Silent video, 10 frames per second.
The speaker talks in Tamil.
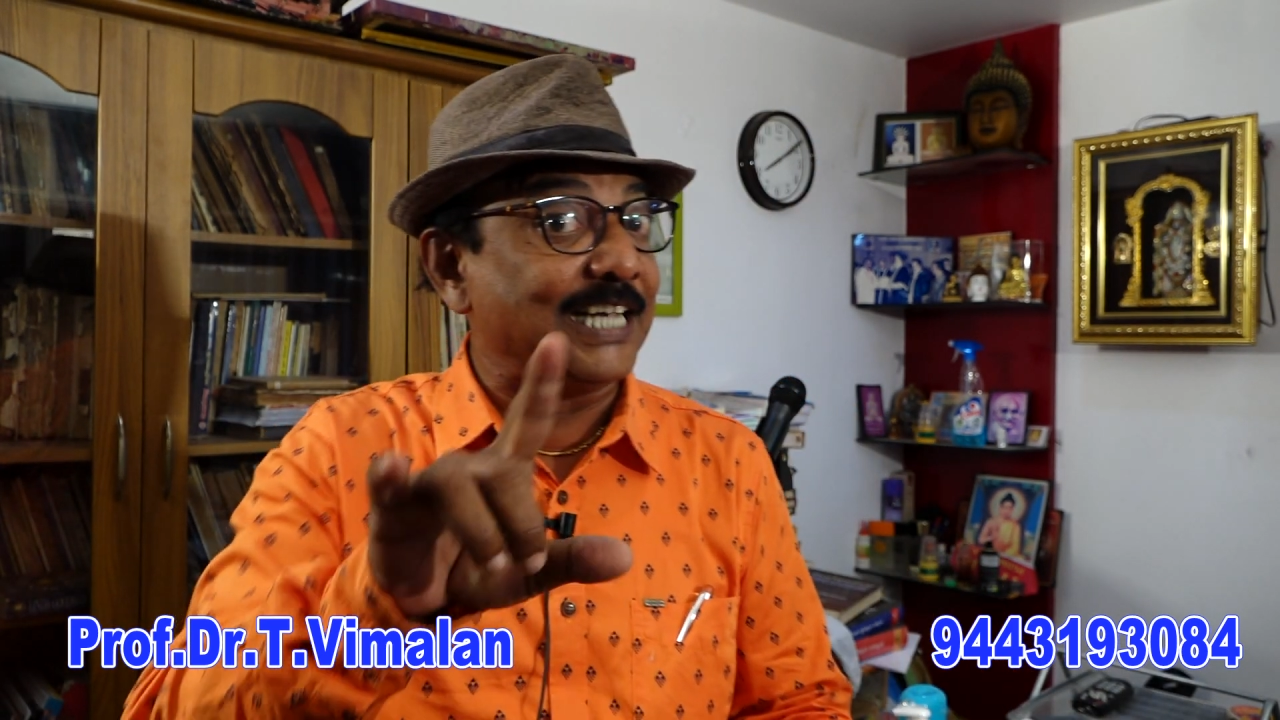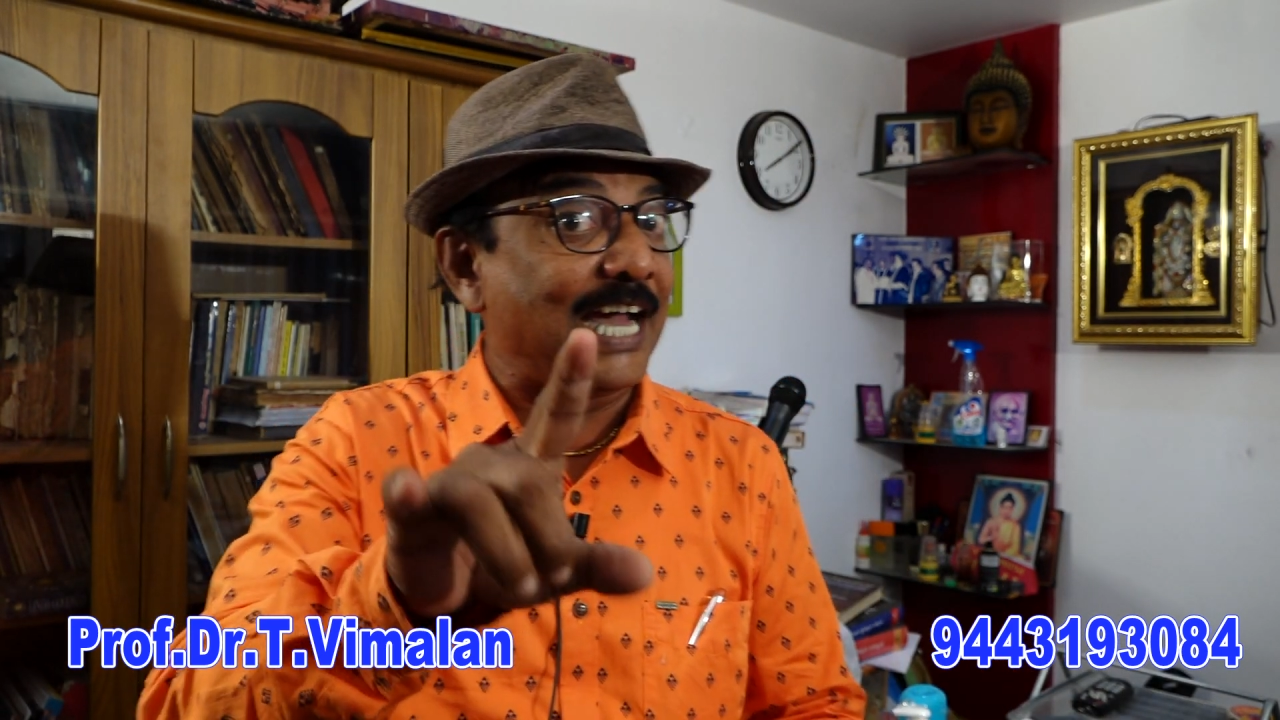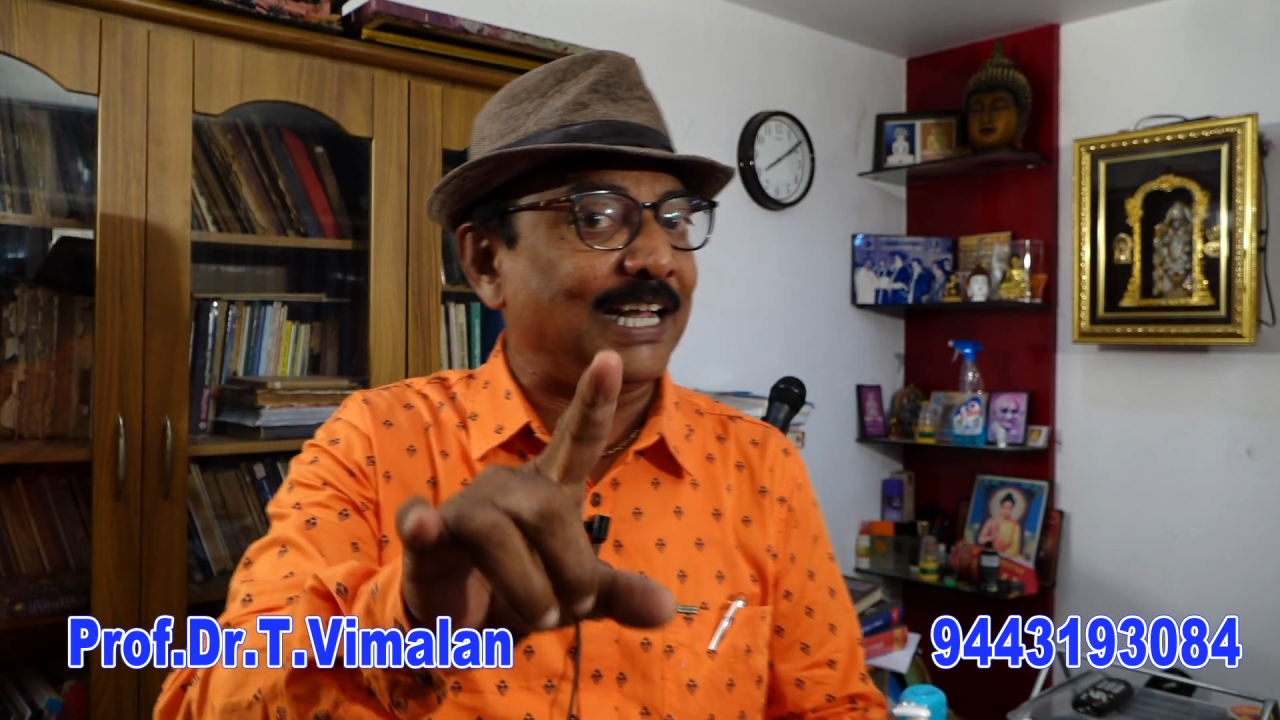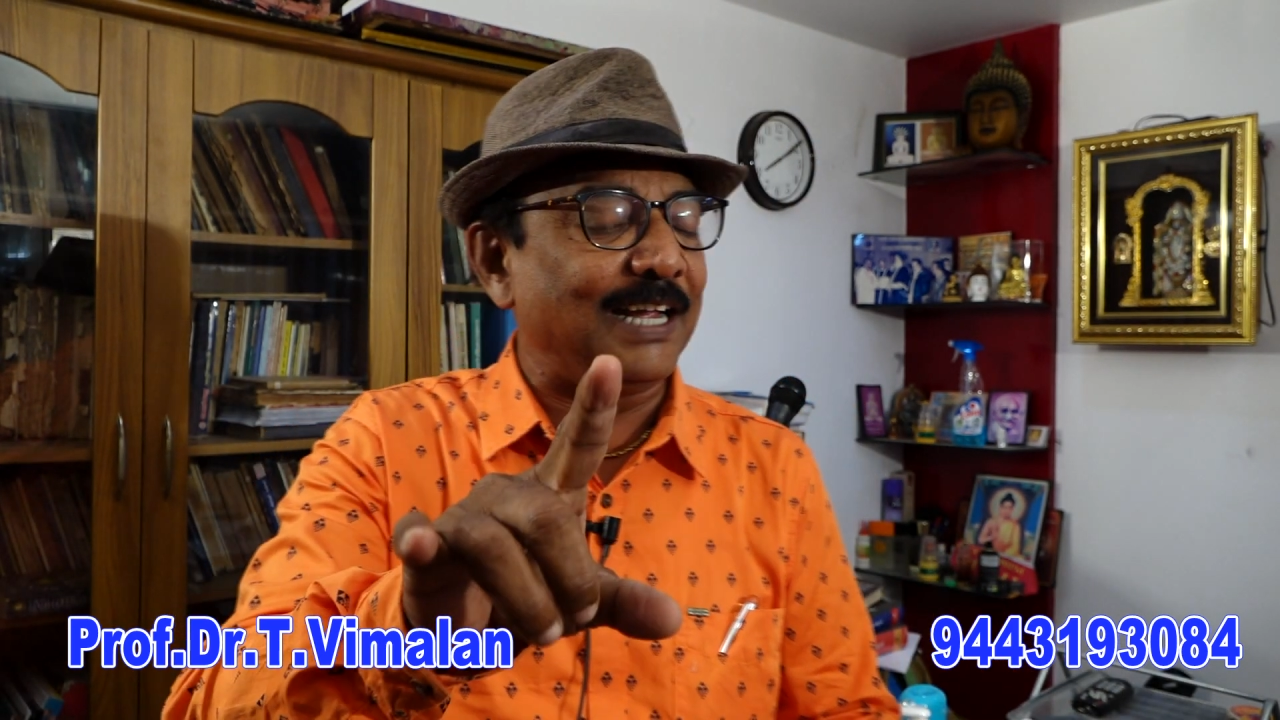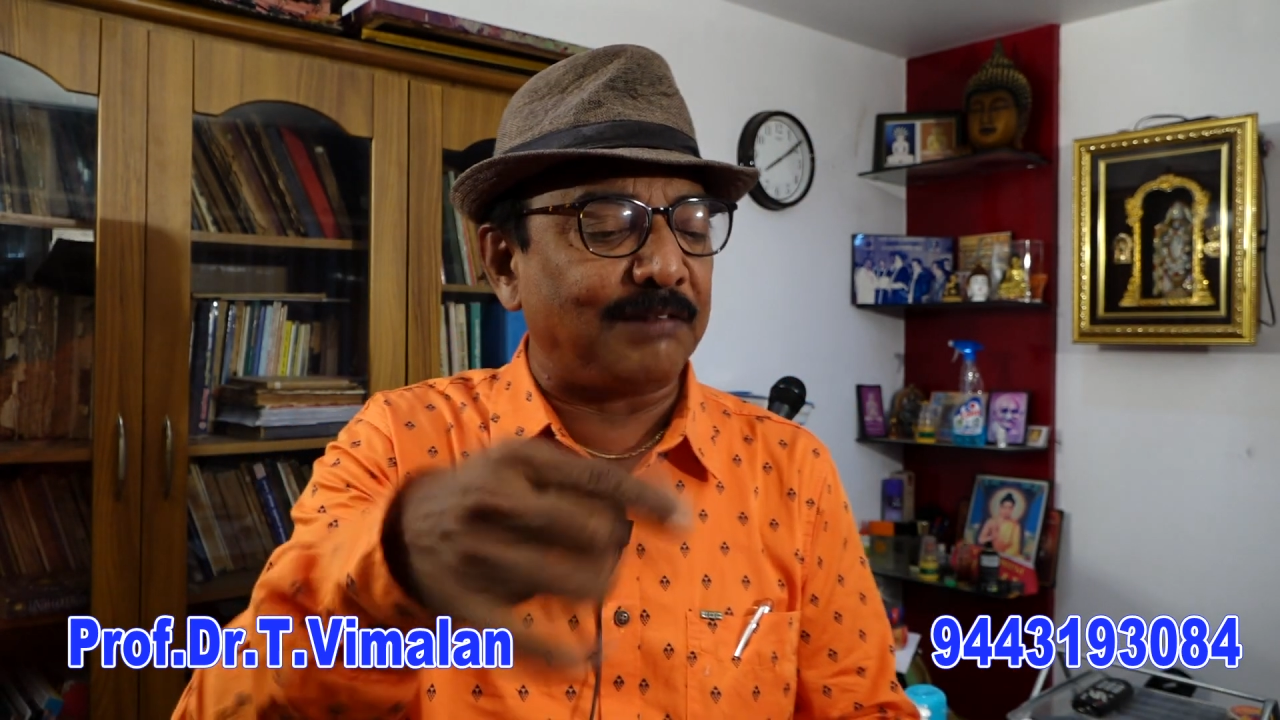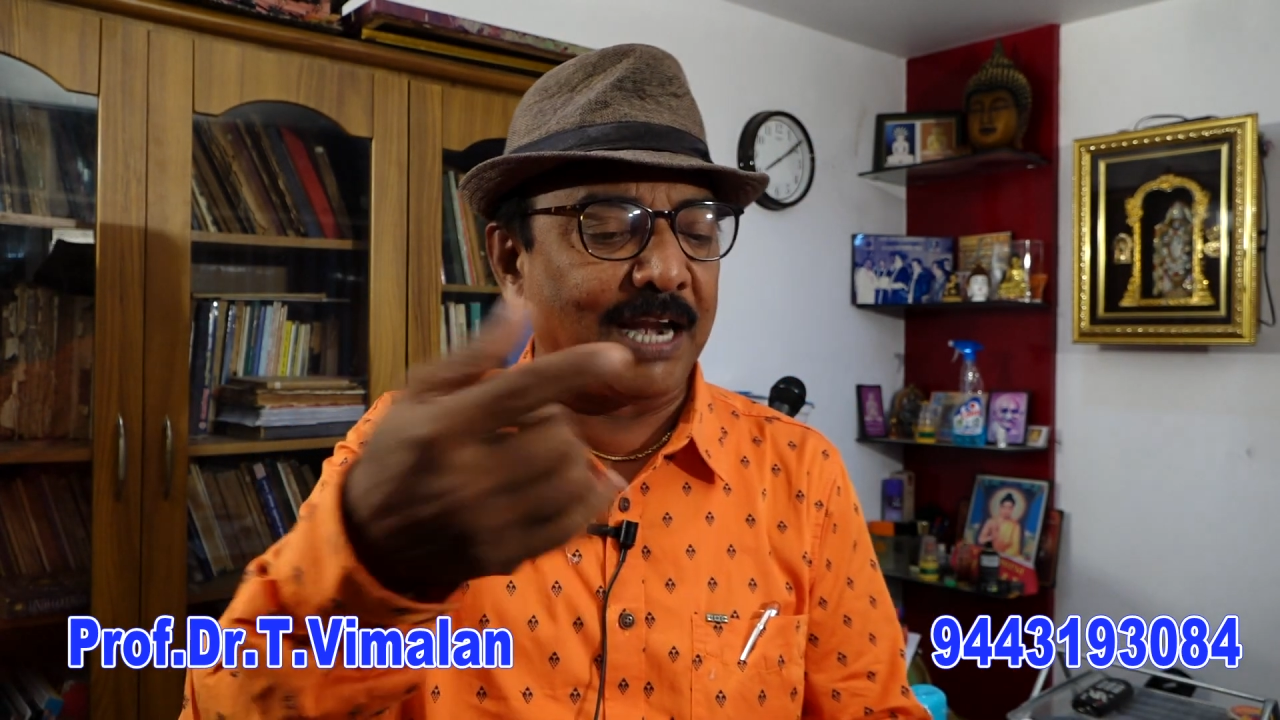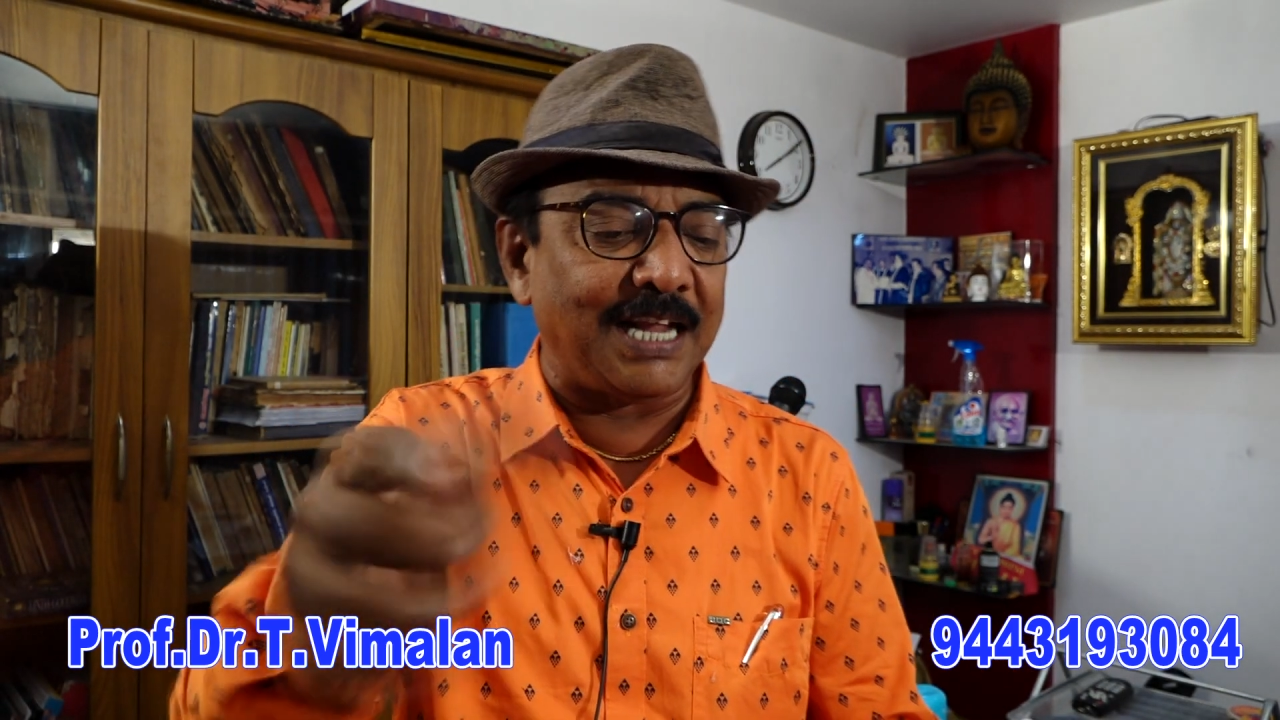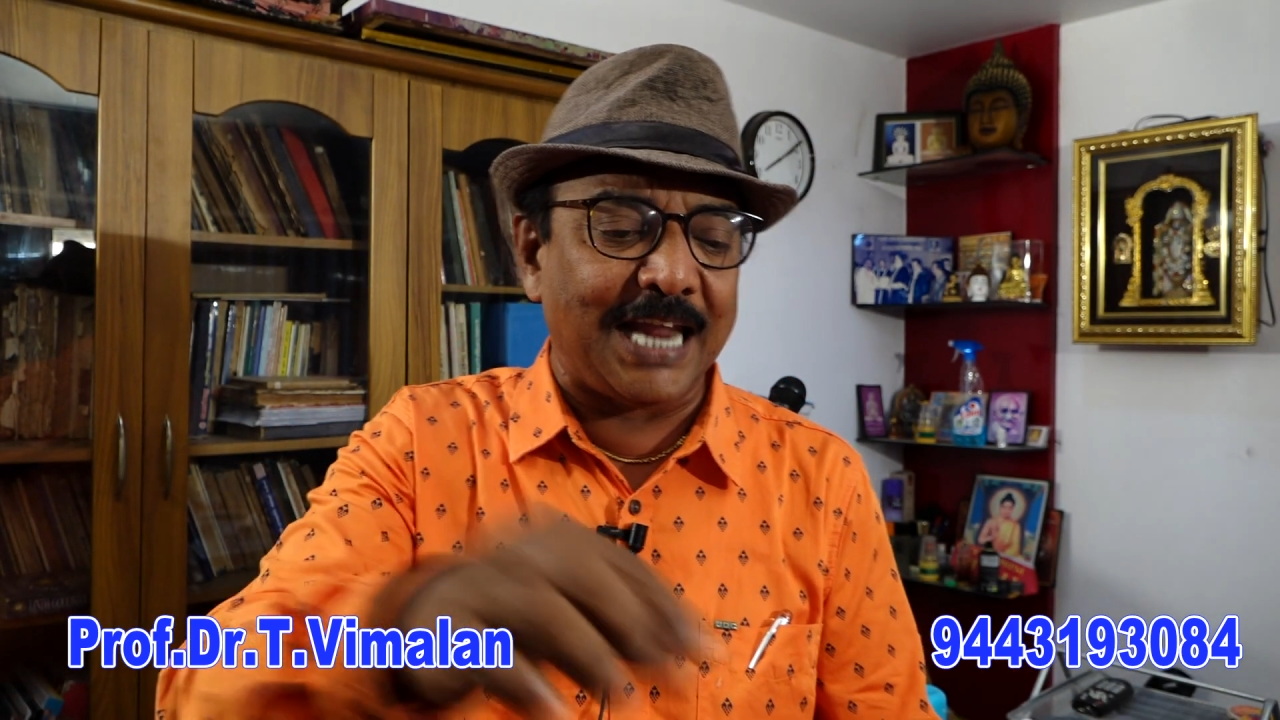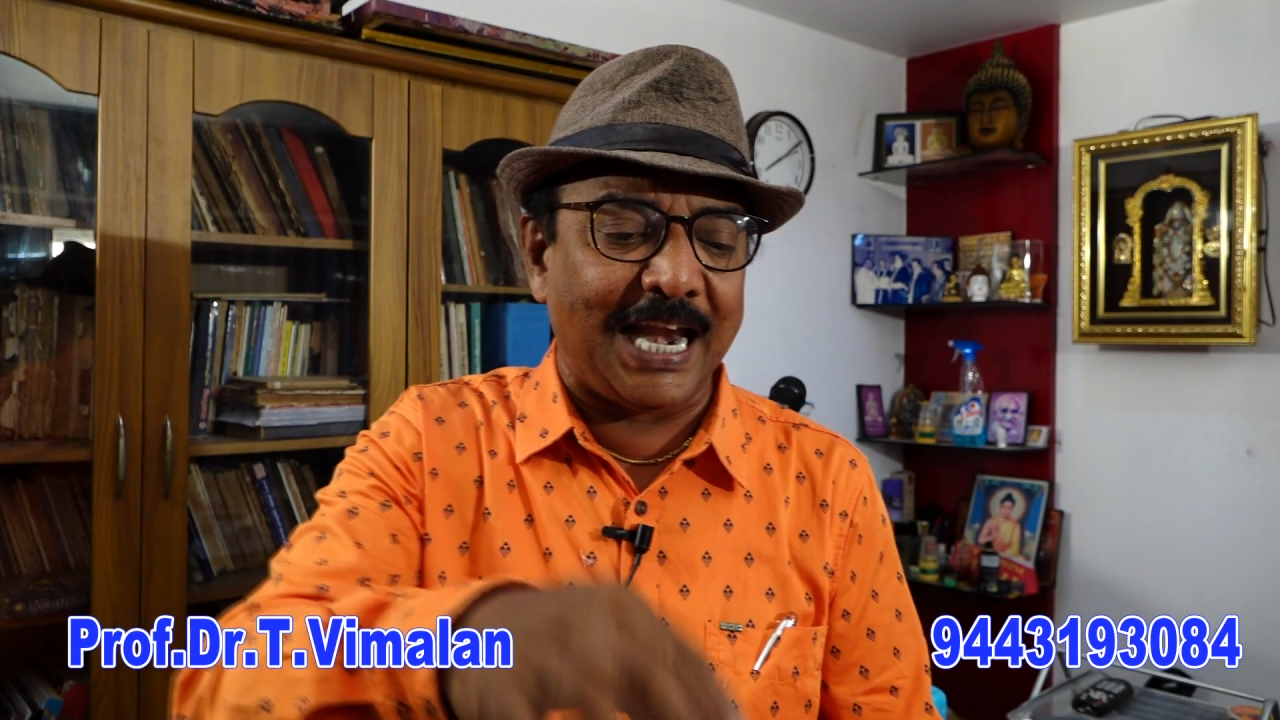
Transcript: ஜாதகத்தில்